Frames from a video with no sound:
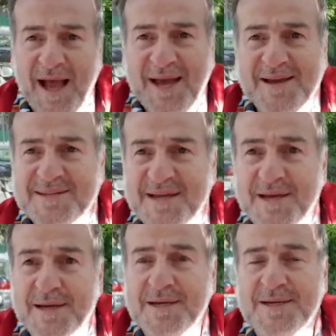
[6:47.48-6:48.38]
Her
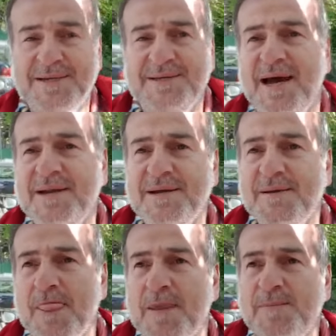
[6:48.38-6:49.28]
neyse yani
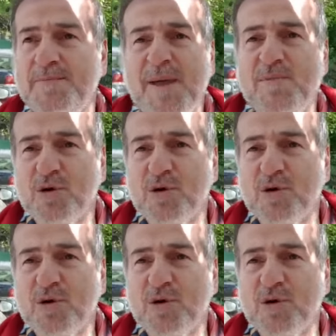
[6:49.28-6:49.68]
ben